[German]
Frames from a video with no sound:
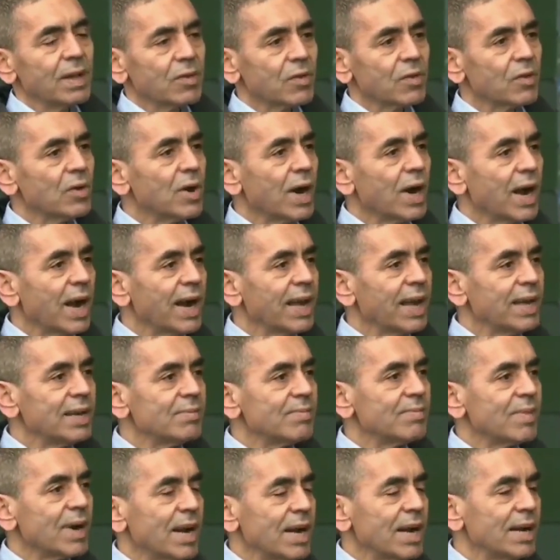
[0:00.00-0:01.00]
So I am,
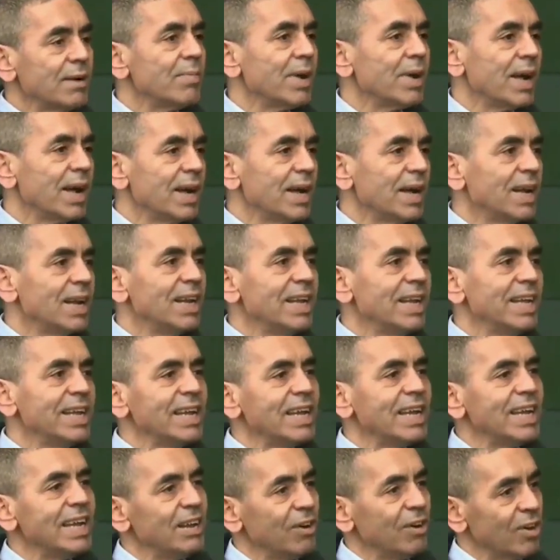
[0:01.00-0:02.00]
I am uh,
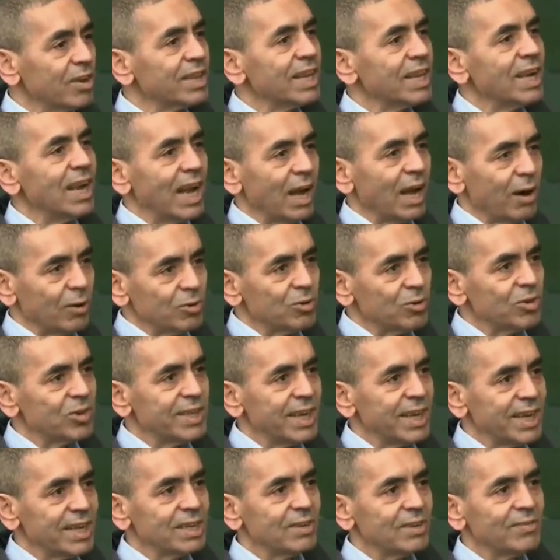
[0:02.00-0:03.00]
legally not allowed to
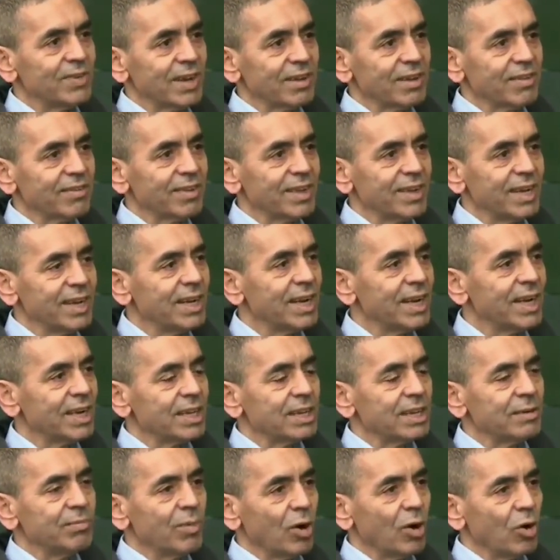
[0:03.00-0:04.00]
take the vaccine at
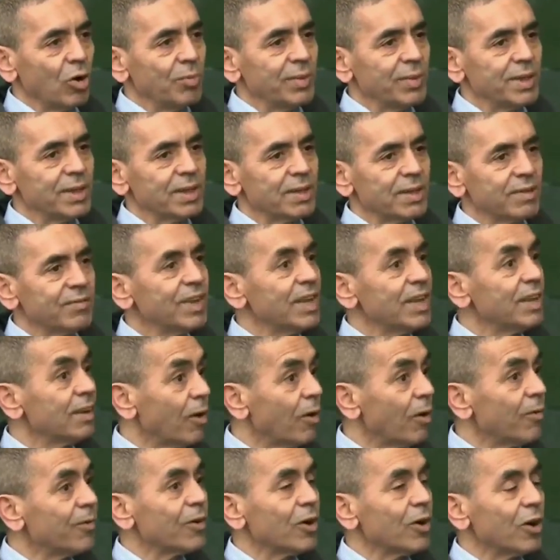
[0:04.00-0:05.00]
the moment. We
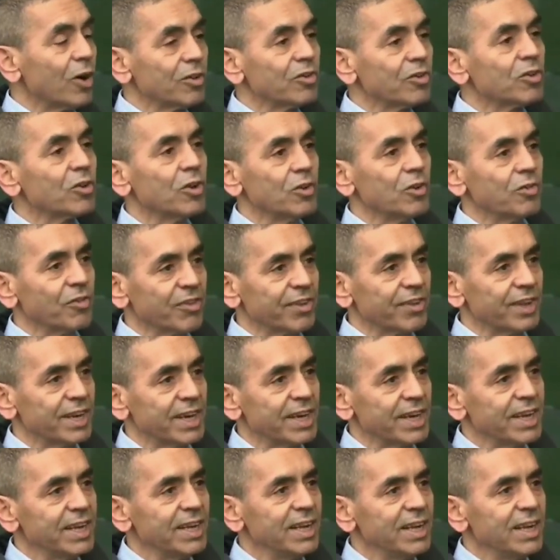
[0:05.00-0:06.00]
of course
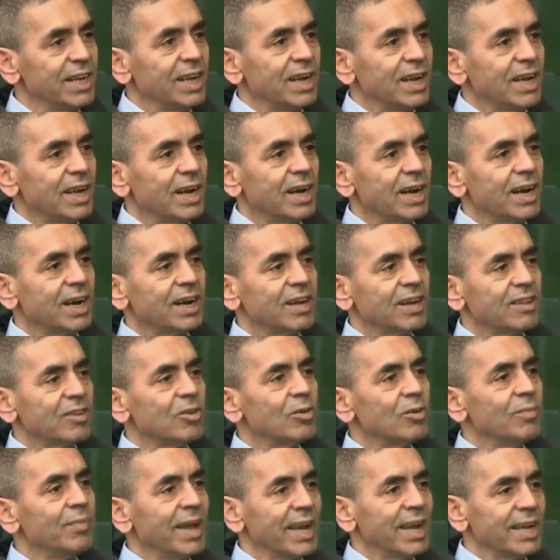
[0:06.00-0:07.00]
consider uh, to
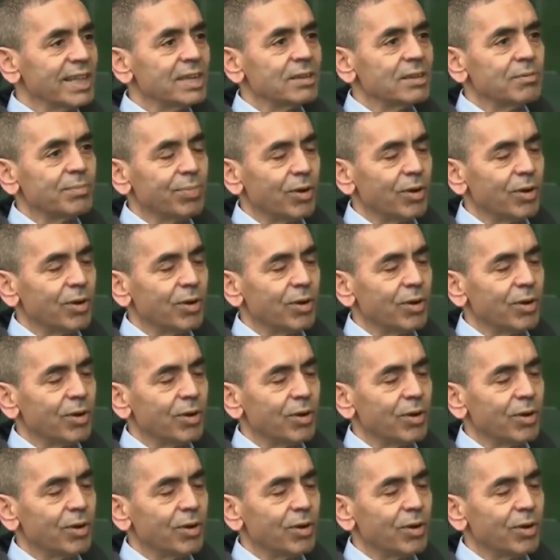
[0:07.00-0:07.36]
make that